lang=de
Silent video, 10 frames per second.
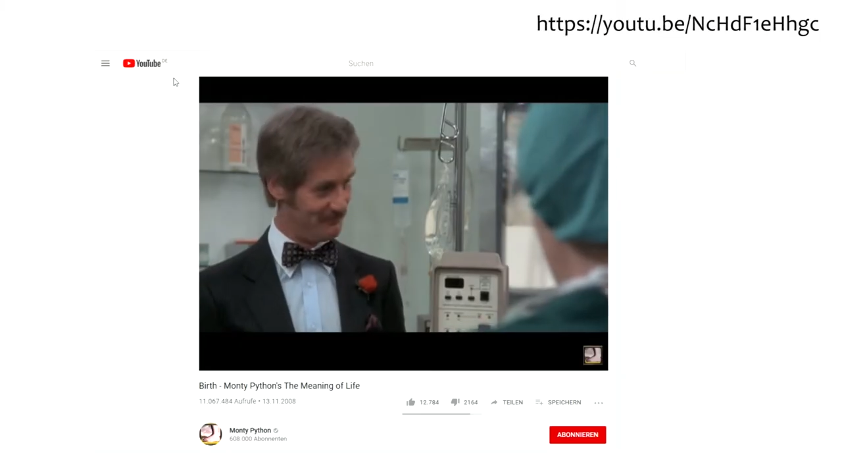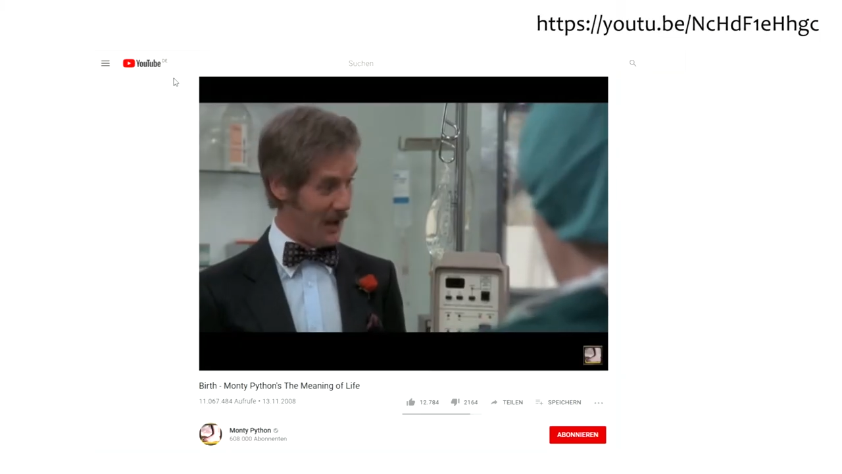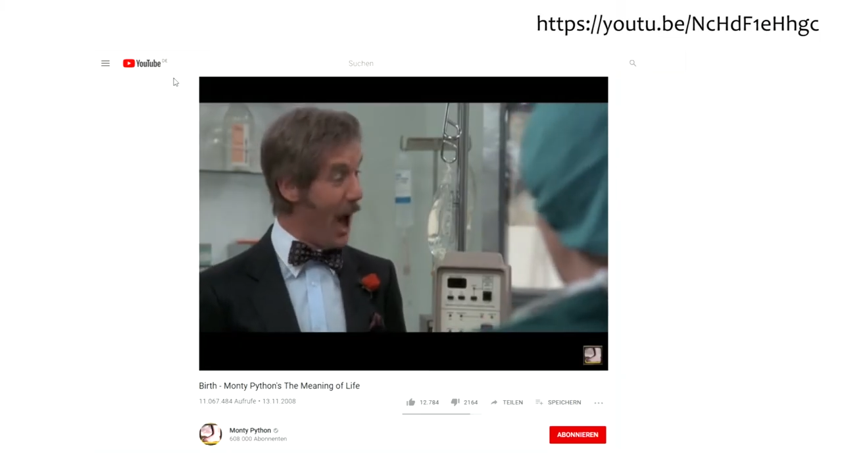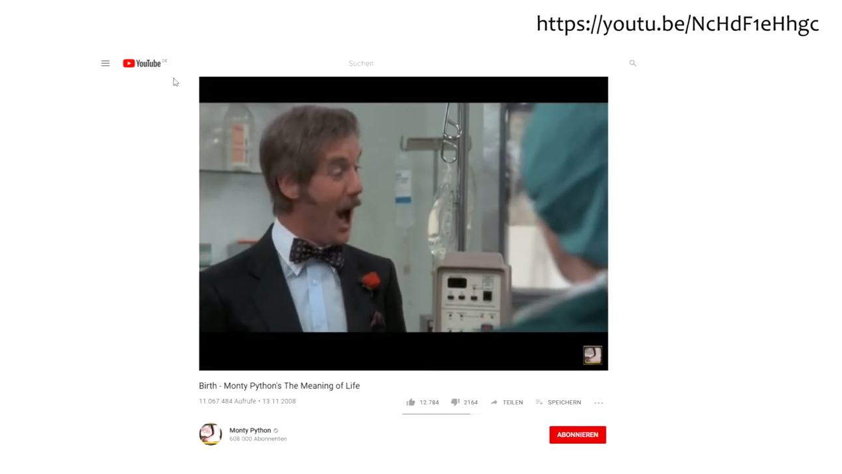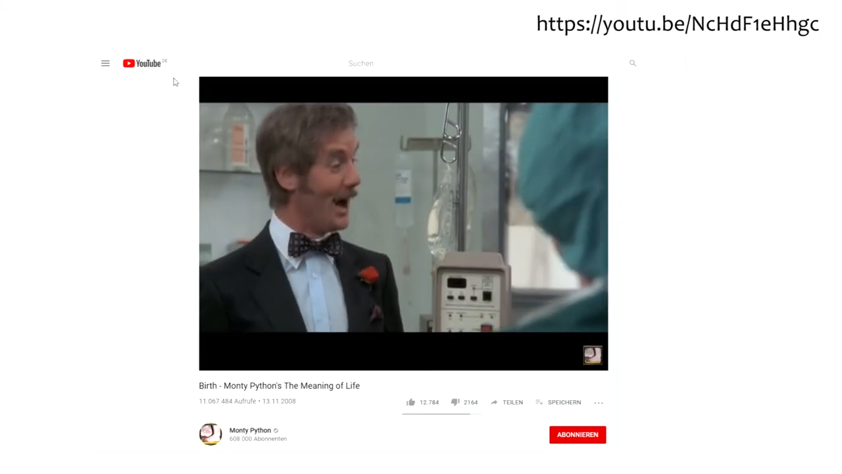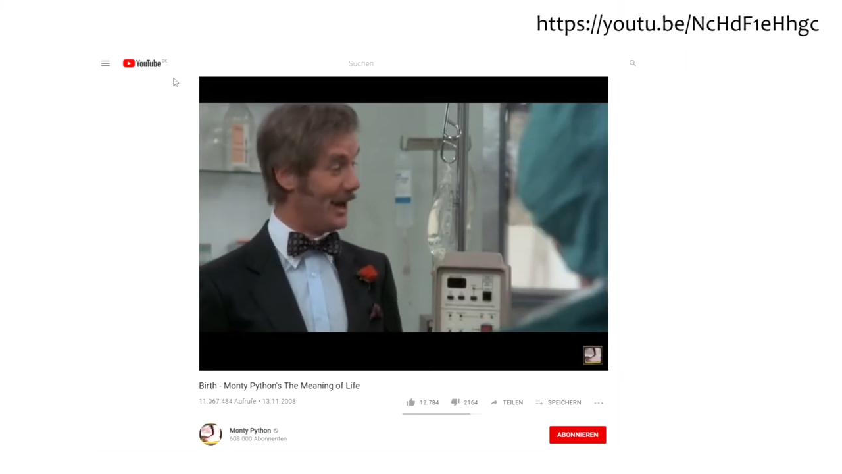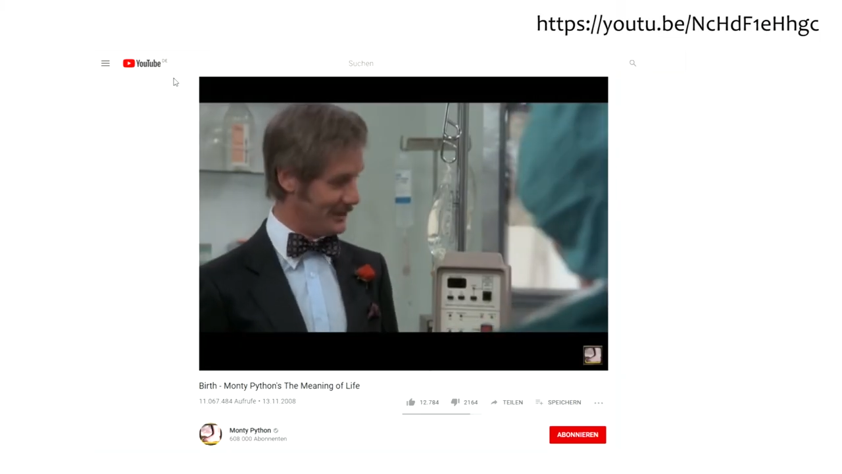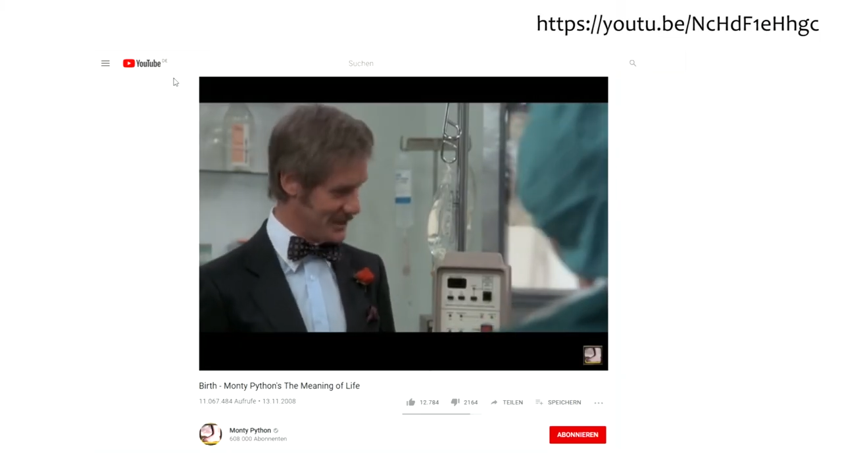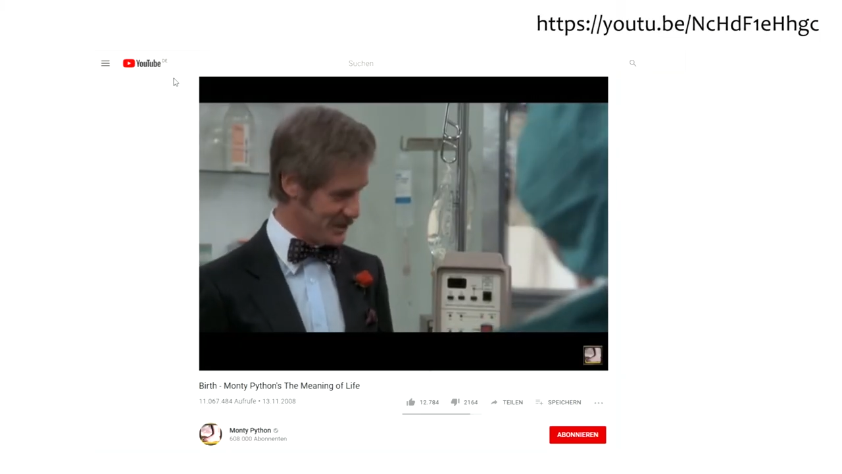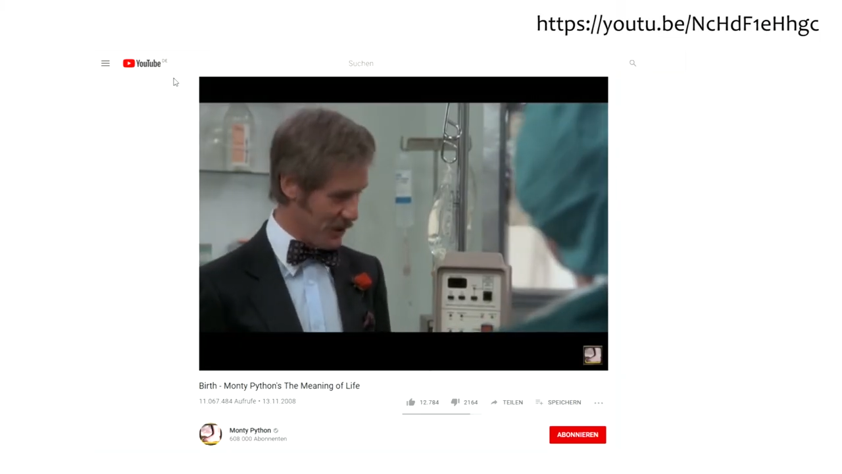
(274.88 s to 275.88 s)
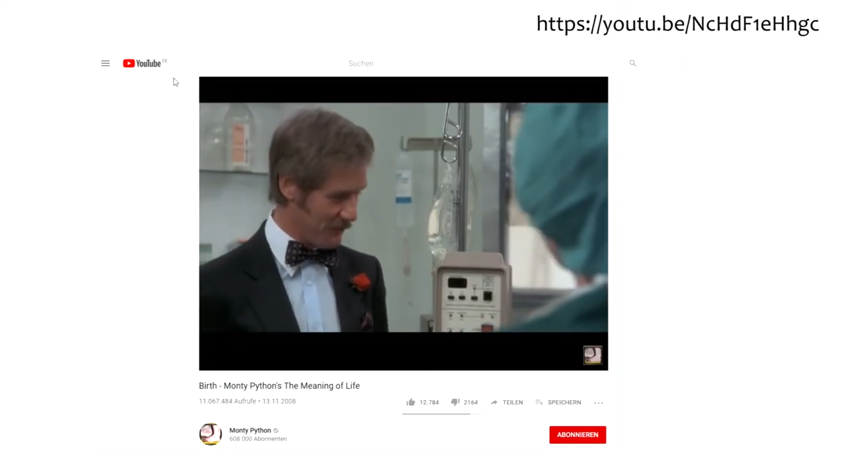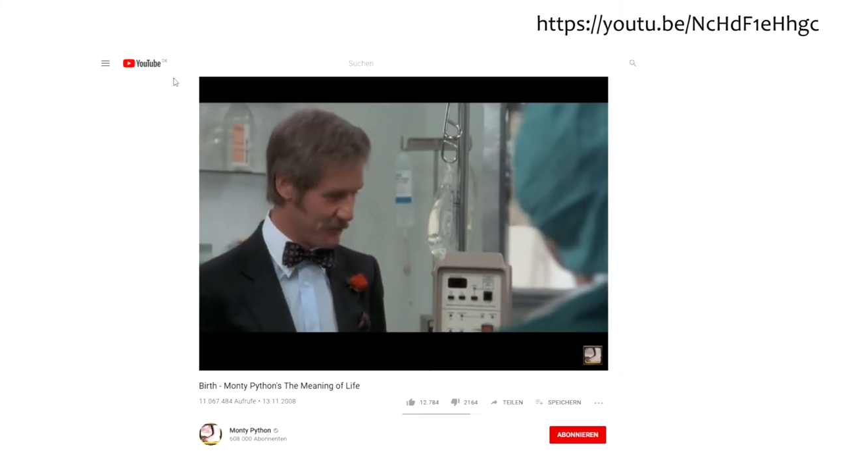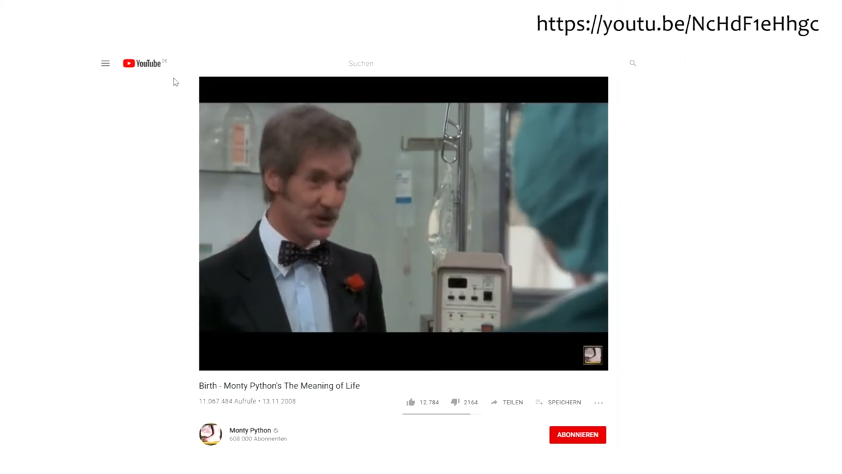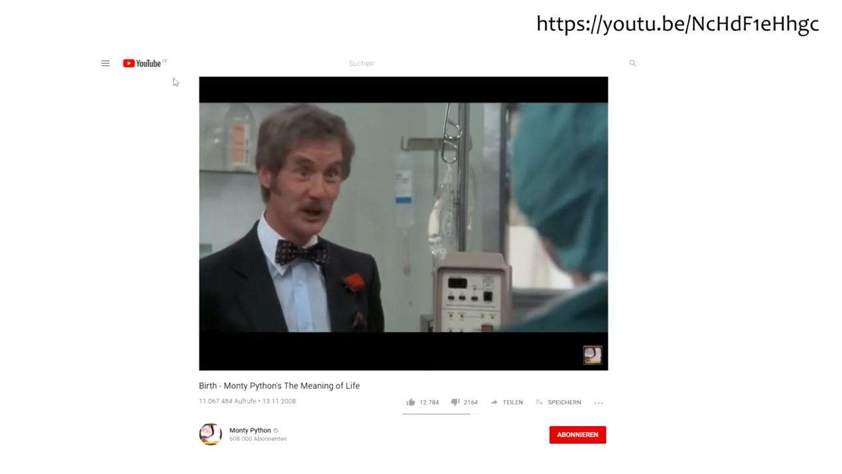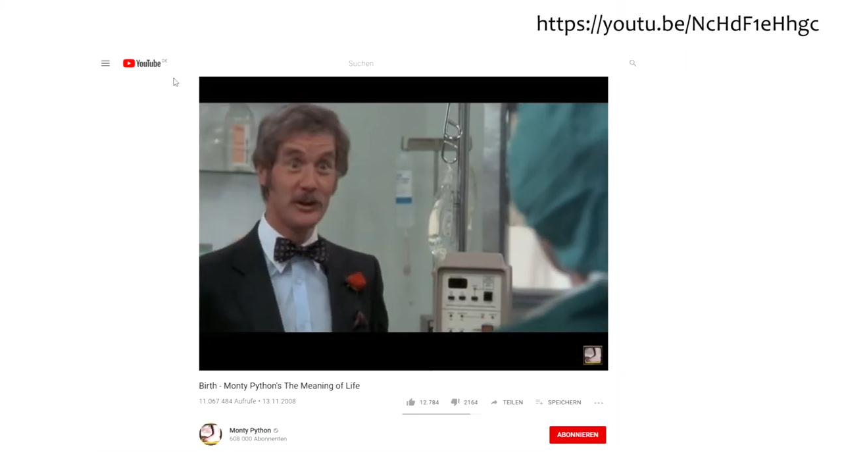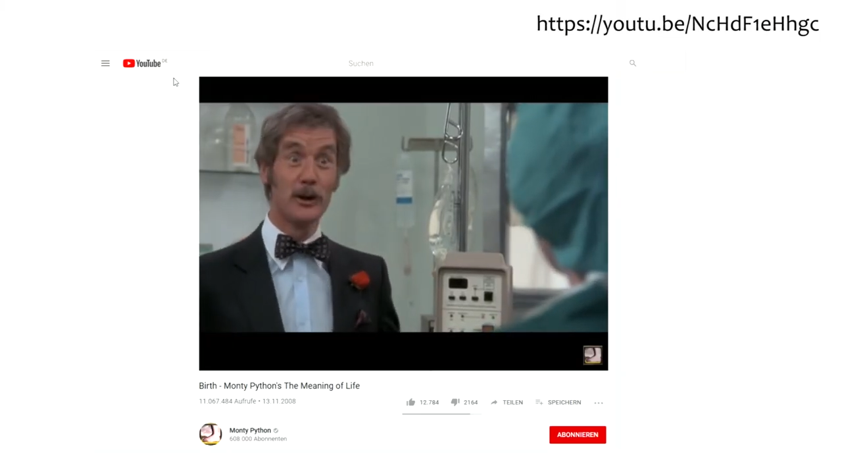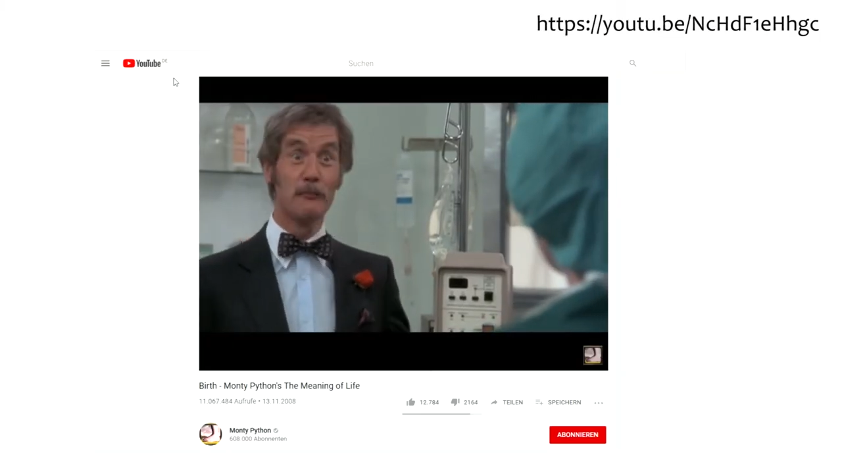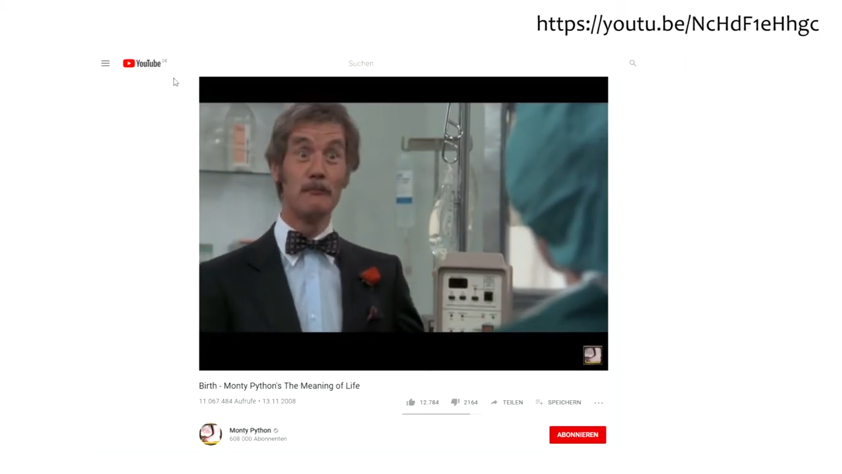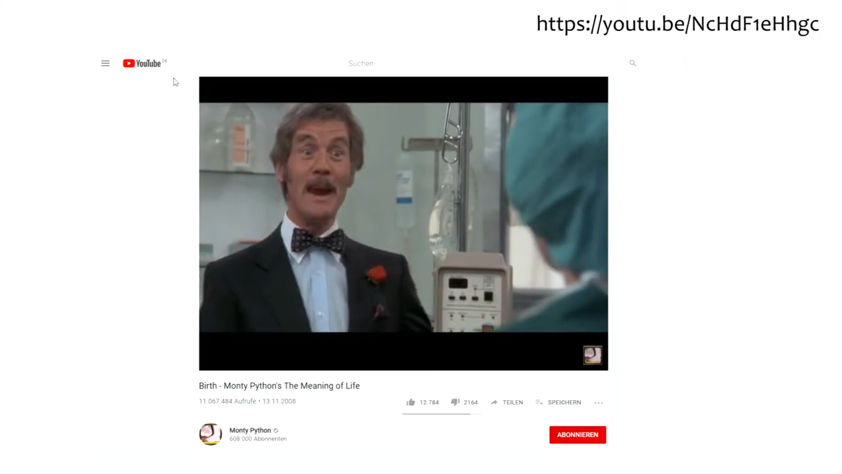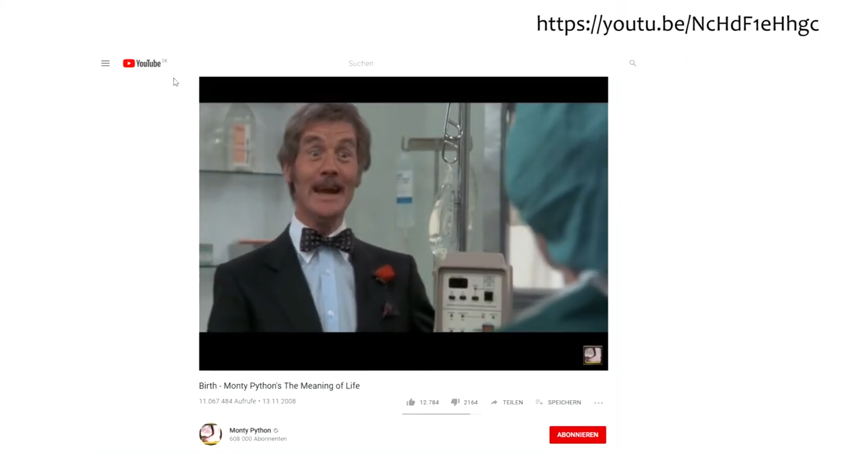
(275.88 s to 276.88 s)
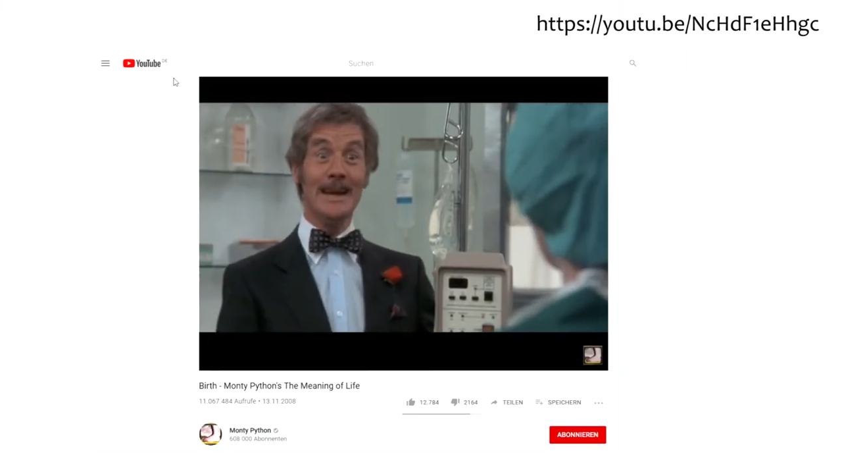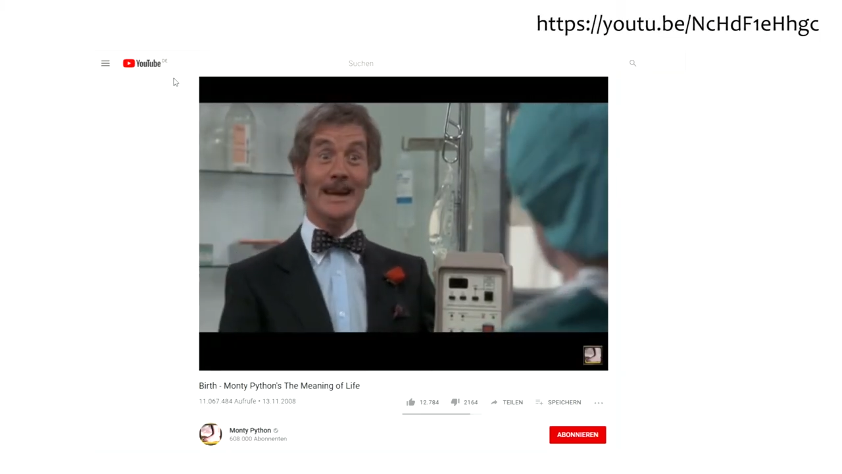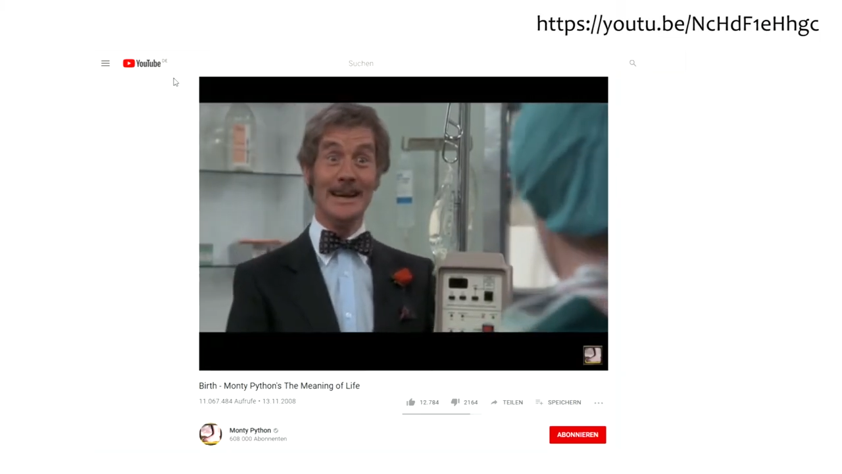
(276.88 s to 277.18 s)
Ah, also I see you have the machine that goes Bing!